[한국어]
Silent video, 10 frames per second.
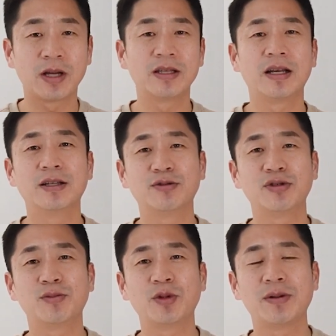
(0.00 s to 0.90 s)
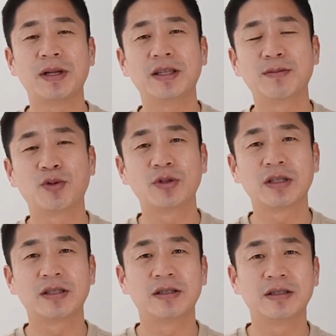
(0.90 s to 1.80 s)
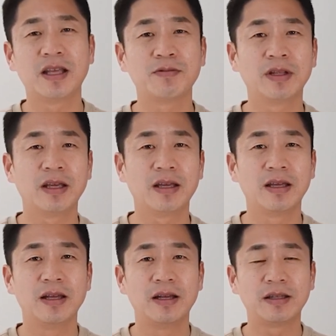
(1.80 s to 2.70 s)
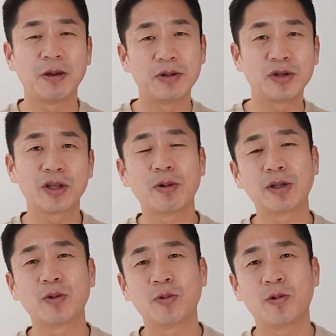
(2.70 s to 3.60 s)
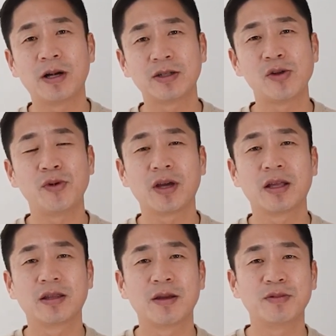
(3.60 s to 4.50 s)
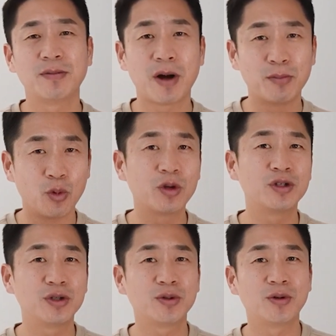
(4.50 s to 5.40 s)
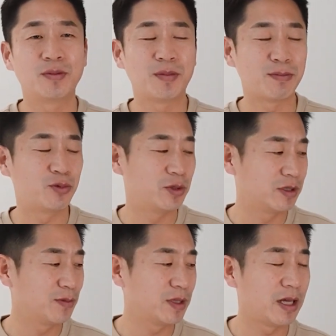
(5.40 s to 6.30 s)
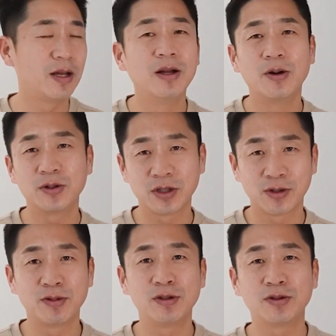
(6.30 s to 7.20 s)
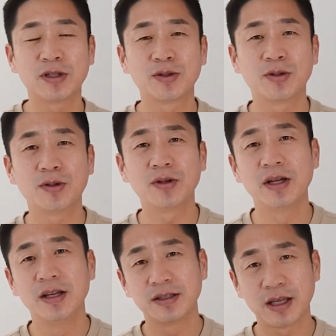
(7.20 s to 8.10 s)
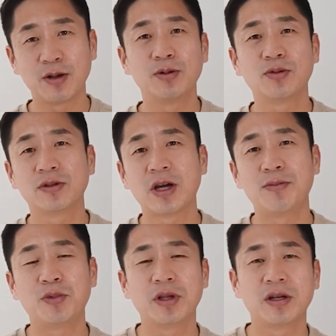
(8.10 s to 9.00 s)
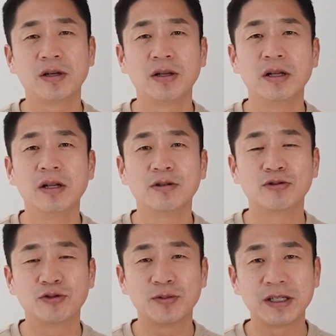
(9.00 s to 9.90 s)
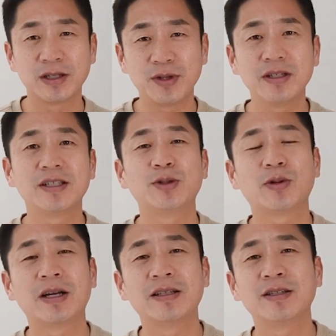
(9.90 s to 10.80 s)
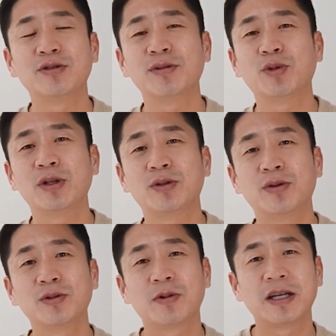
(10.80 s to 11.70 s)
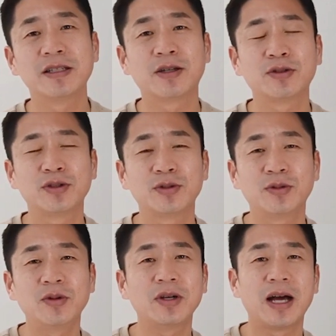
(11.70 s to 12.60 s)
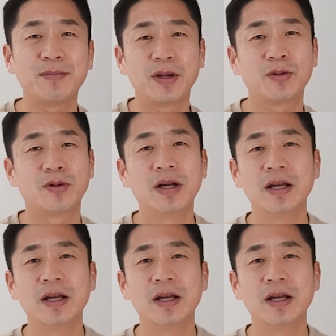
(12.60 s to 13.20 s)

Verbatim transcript: 가능한 수익 모델 만들기 프로젝트 때문에 대외적인 활동과 설명 때문에 막 목이 쉬고 바쁘고 있습니다. 혹시 여러분들 중에서도 새로운 또 사업 모델을 궁금하시면 지속 가능한 수익 모델도 좀 관심 가져주시고 카페도